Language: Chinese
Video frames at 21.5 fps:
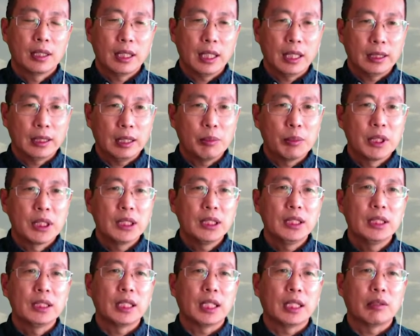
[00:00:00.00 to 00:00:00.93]
在他们自
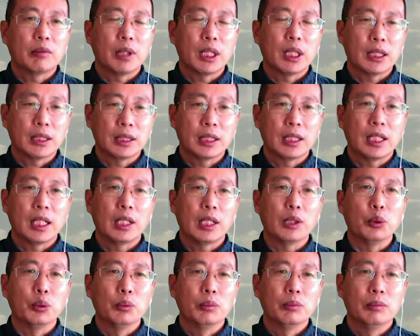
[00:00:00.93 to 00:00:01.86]
己家里挖的这个还
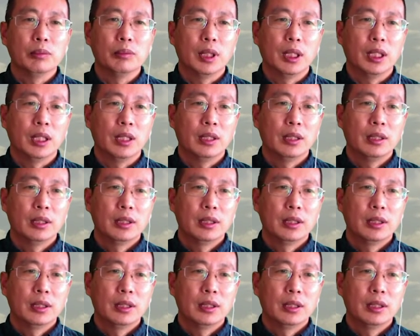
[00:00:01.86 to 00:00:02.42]
有啊，